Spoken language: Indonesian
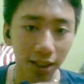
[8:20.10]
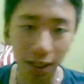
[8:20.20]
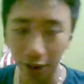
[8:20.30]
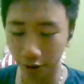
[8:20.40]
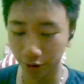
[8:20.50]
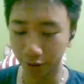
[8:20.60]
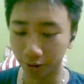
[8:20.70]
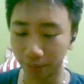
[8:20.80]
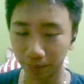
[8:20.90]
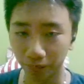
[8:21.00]
aduh
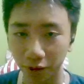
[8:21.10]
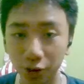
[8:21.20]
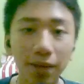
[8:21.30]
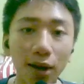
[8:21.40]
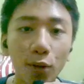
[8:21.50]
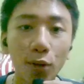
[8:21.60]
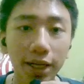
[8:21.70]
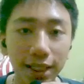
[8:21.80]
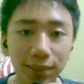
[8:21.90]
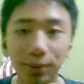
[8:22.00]
terus dia bilang oke
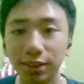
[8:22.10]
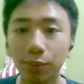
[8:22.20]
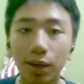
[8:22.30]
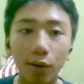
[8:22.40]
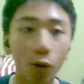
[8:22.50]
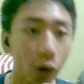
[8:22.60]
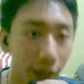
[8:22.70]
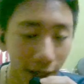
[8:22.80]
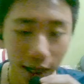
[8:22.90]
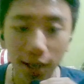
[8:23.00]
okay, guys pas dia bilang oke
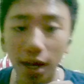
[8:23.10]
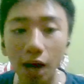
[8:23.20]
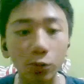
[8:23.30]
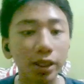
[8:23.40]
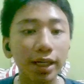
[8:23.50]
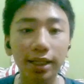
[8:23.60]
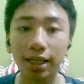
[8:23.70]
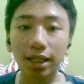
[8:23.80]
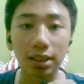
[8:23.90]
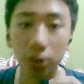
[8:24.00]
okay, aku kira
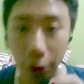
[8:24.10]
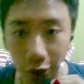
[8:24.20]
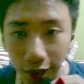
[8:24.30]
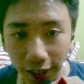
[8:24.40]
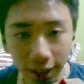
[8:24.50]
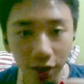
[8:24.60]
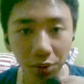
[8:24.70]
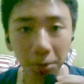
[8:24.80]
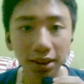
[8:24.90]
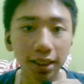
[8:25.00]
dia ngetrol karena
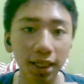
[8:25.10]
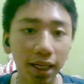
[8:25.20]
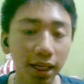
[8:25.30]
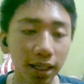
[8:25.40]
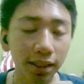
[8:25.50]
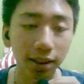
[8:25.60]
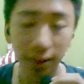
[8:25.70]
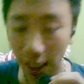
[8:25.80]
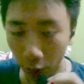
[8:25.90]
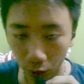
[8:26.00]
kalau misalnya kalian
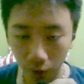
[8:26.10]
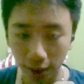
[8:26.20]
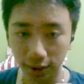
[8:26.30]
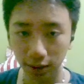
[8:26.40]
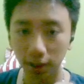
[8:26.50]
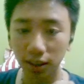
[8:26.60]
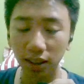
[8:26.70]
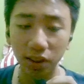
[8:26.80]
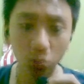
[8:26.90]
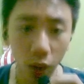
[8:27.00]
tahu guys
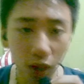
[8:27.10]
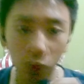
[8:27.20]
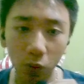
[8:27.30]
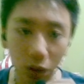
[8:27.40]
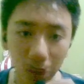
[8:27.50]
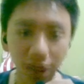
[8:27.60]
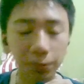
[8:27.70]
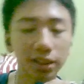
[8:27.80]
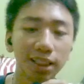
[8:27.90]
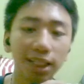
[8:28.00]
ngejual world
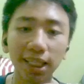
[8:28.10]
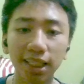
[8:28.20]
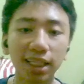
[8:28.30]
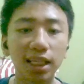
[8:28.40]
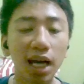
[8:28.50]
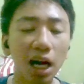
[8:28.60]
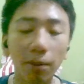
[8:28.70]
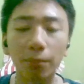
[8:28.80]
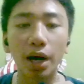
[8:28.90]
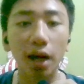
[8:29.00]
seperti ini gak
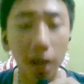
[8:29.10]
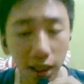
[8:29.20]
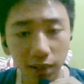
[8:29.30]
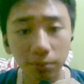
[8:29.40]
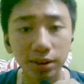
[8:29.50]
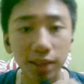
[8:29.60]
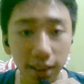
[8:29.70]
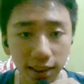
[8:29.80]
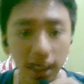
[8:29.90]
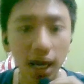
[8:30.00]
bakal
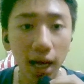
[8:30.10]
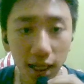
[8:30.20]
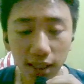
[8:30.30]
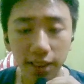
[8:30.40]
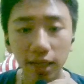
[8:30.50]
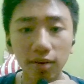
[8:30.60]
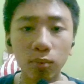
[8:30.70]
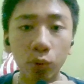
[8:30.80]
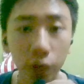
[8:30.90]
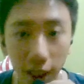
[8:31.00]
jadi hal yang
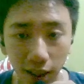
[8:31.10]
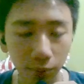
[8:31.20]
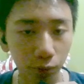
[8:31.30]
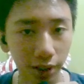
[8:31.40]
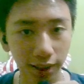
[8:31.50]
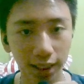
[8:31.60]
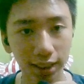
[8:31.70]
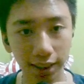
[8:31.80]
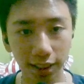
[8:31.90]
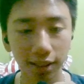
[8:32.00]
mudah buat
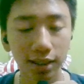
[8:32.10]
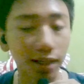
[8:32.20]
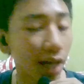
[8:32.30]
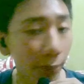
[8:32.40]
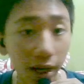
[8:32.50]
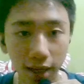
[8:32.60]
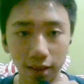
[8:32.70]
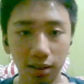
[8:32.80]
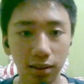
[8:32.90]
kalian Gak bakal.